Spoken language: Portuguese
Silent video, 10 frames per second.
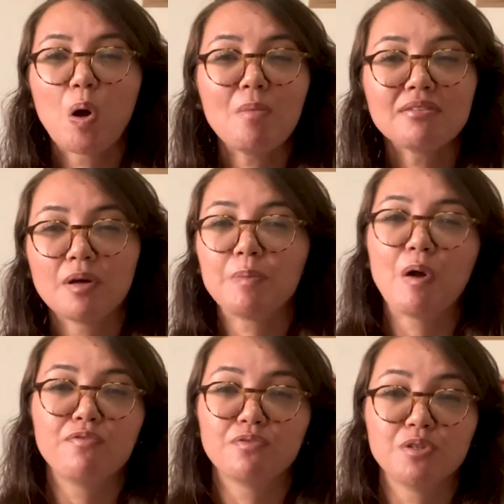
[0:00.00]
Como o assoalho
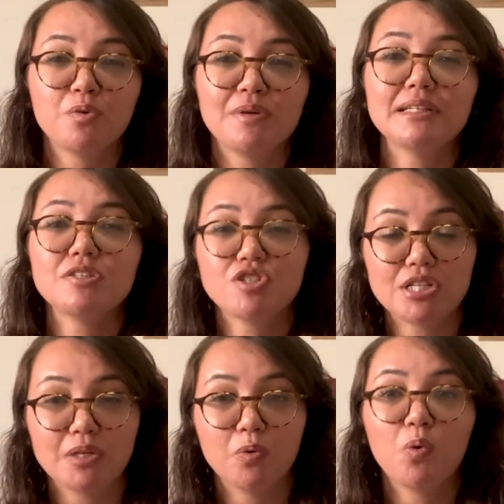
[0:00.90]
pélvico segura o
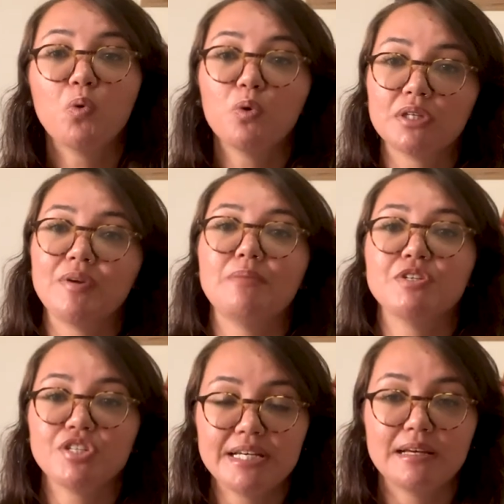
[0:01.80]
intestino, o útero e a
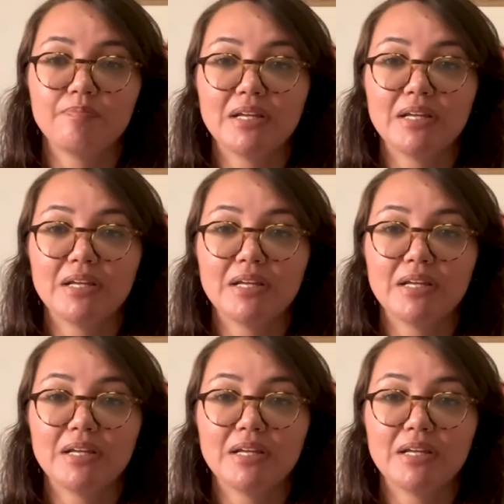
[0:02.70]
bexiga,